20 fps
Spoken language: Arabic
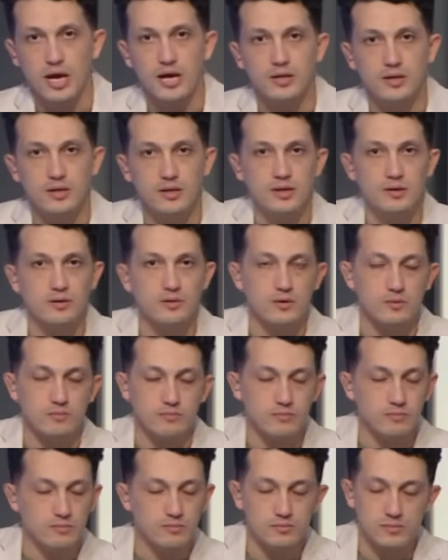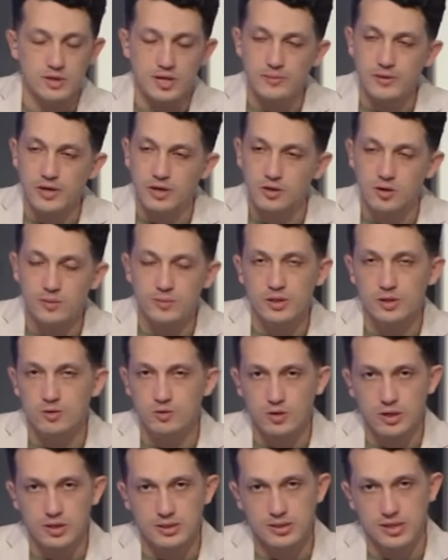قال لي كامل احترامي
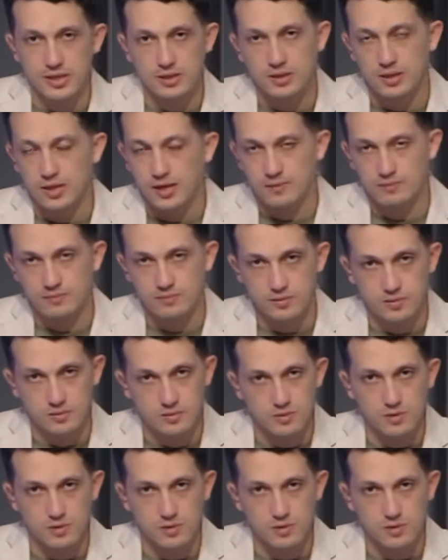للولد يعني لعيب